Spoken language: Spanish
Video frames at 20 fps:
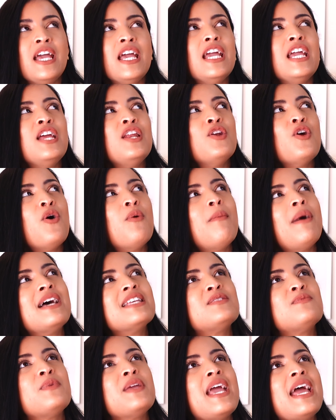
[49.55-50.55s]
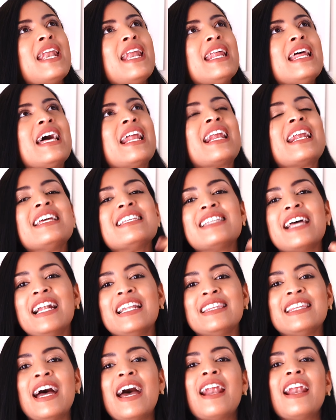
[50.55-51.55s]
y no más bien
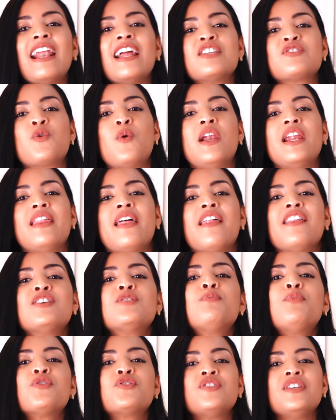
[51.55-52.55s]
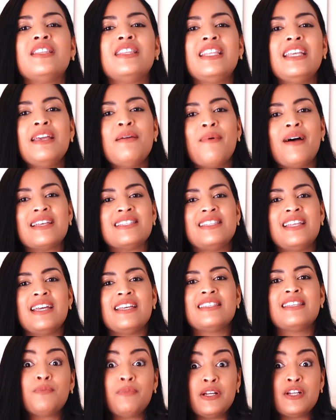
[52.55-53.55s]
resaltar las cualidades positivas de
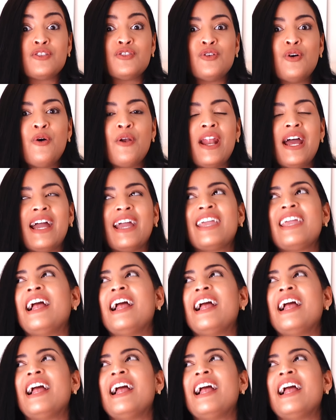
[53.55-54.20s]
esa persona,